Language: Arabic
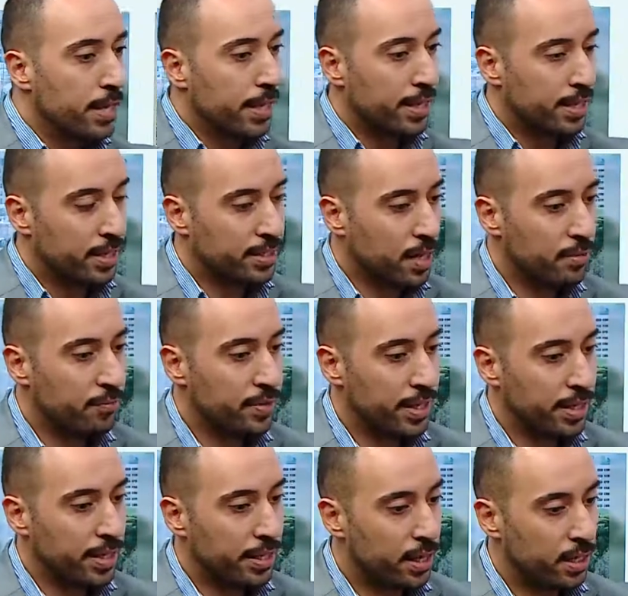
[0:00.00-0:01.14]
إذا صار في
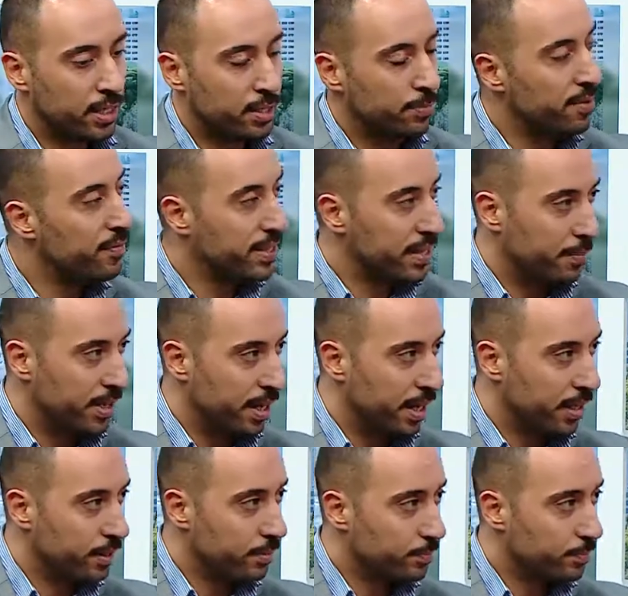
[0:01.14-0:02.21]
عندنا نقص بالفيتامينات